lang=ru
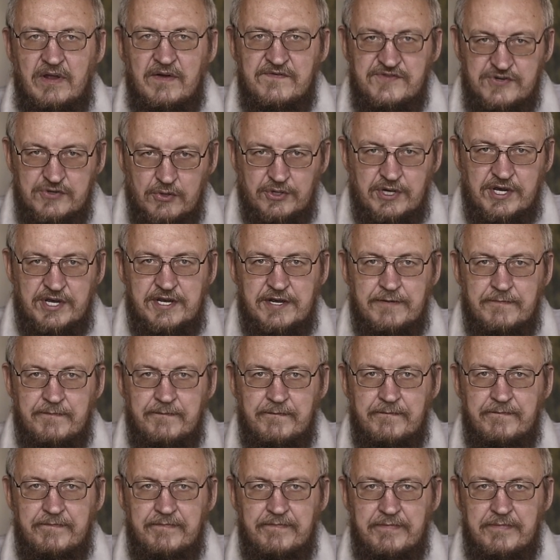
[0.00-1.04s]
Все-таки
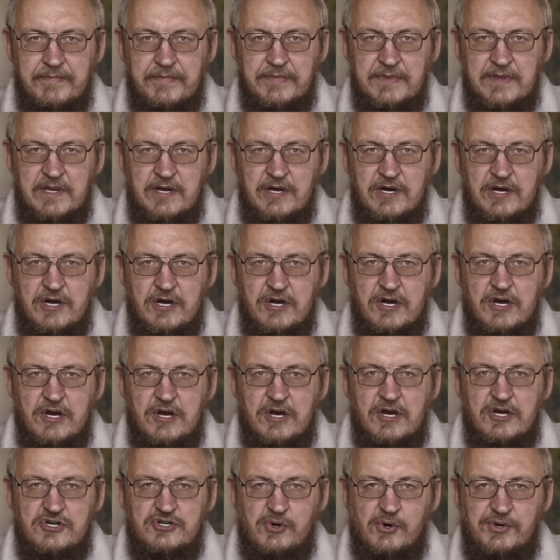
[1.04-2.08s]

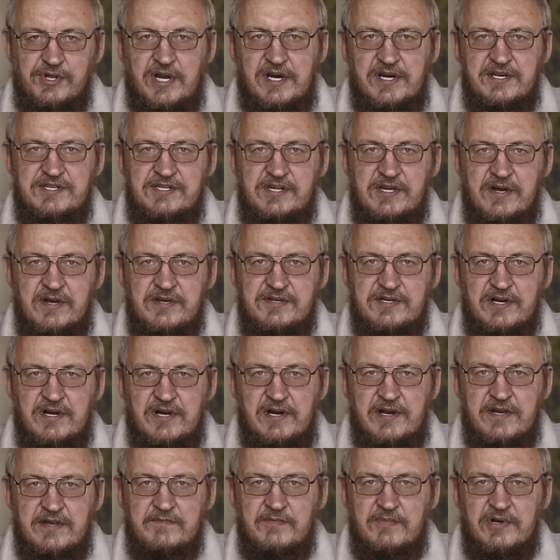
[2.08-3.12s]
журналистика тех
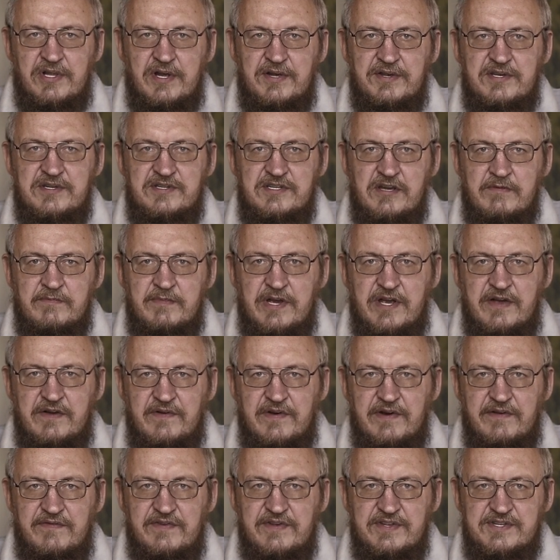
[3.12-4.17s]
лет была не самой
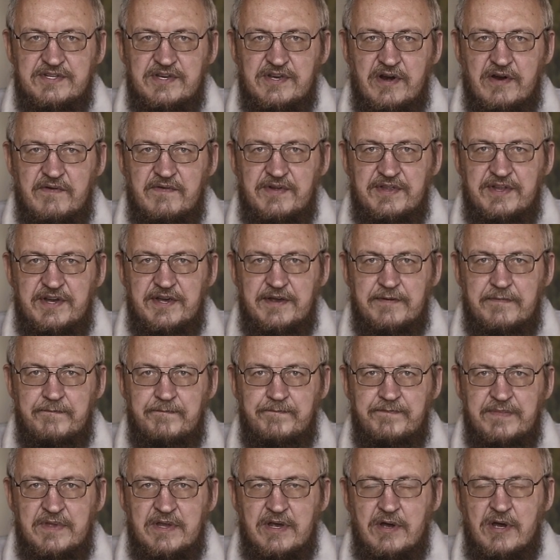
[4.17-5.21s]
квалифицированной.
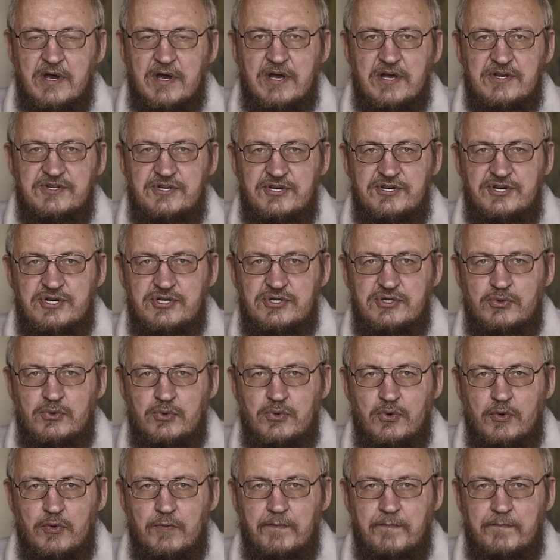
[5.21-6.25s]

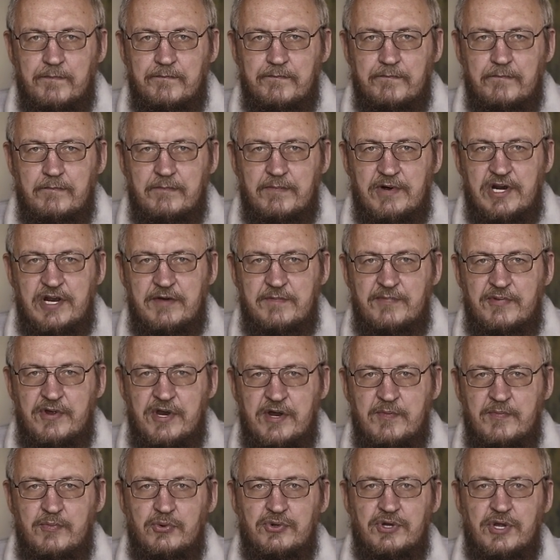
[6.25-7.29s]
Зачастую были
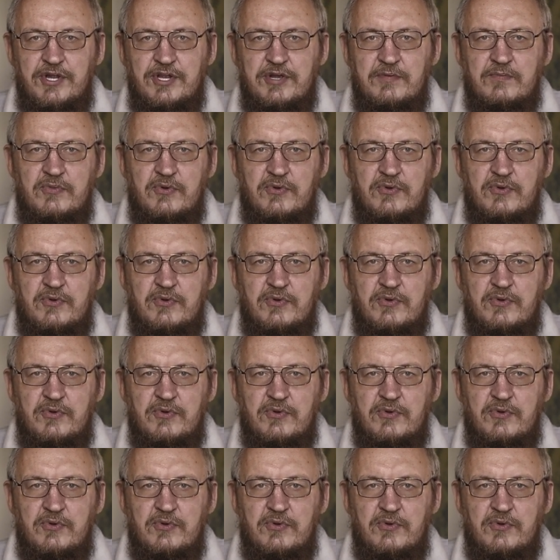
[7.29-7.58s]
перепутаны